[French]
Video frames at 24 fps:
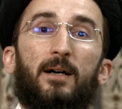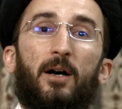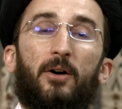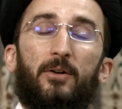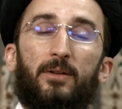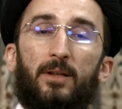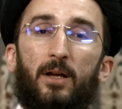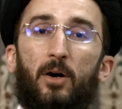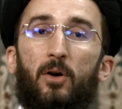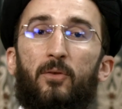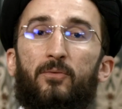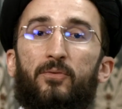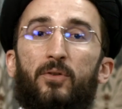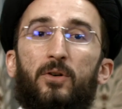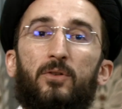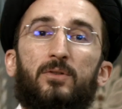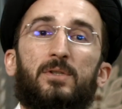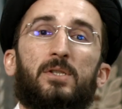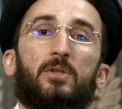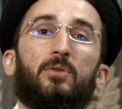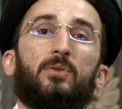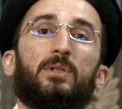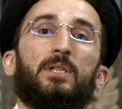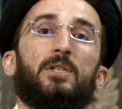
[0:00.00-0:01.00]
En,
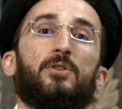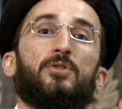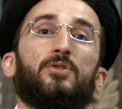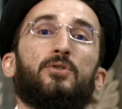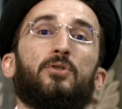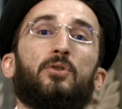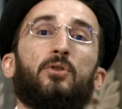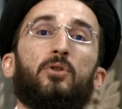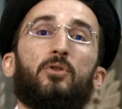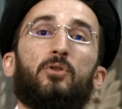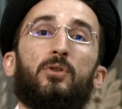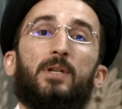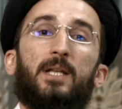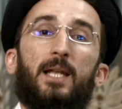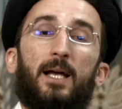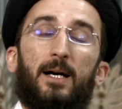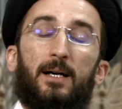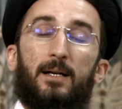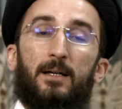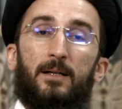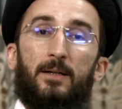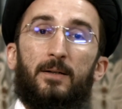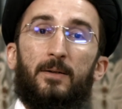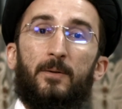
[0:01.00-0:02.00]
français, on dit
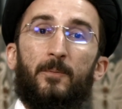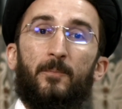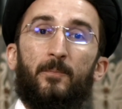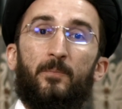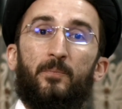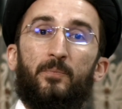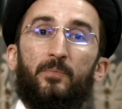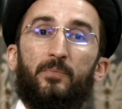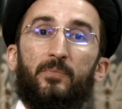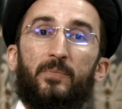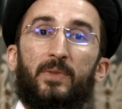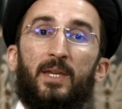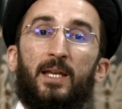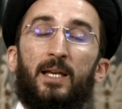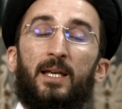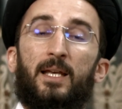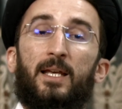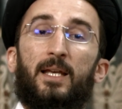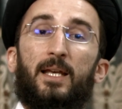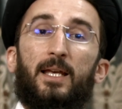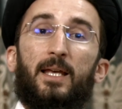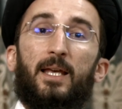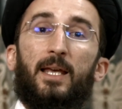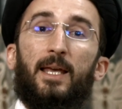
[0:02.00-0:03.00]
celui-là.
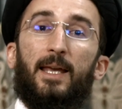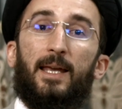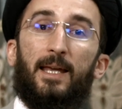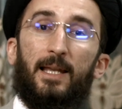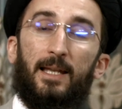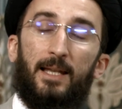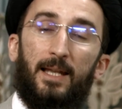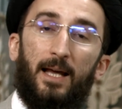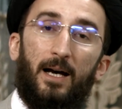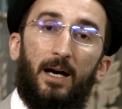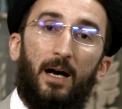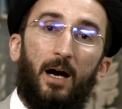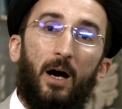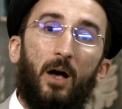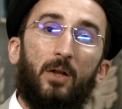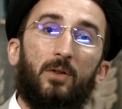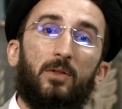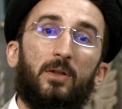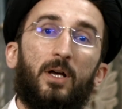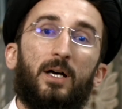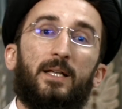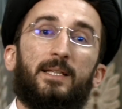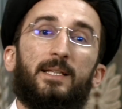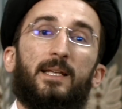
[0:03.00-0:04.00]
Et là,
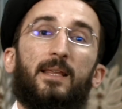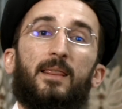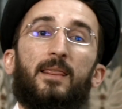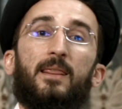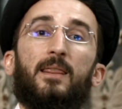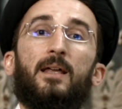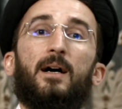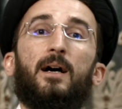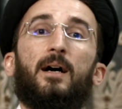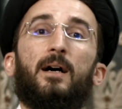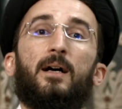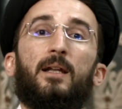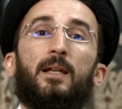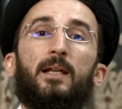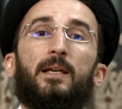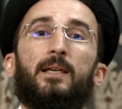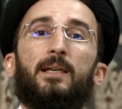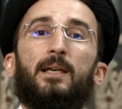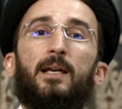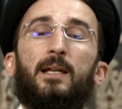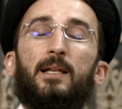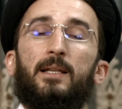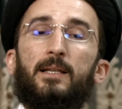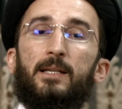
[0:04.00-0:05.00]
Allah dit
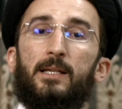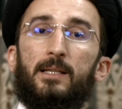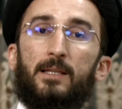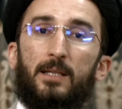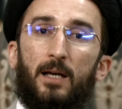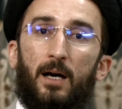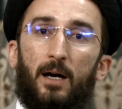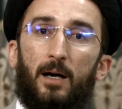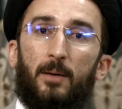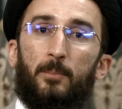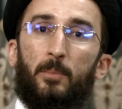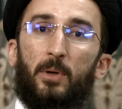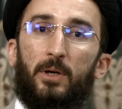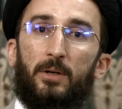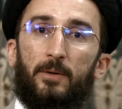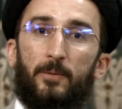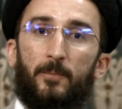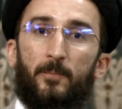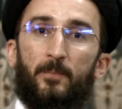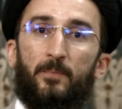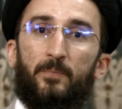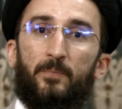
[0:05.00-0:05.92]
dhalika al-kitab.